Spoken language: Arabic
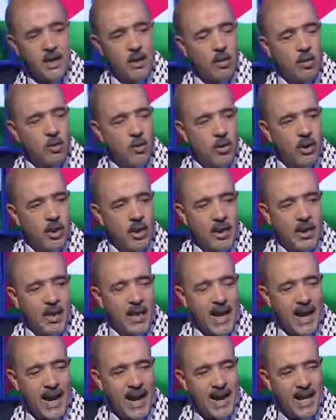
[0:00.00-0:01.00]
يقول لك
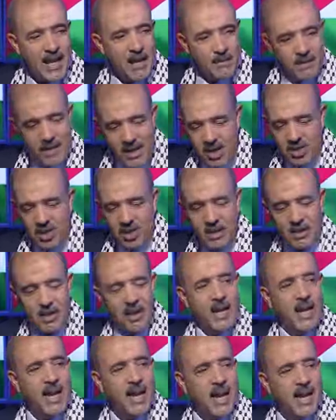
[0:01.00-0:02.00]
العالم
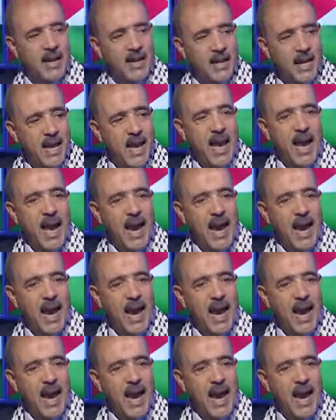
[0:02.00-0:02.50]
يشهد الان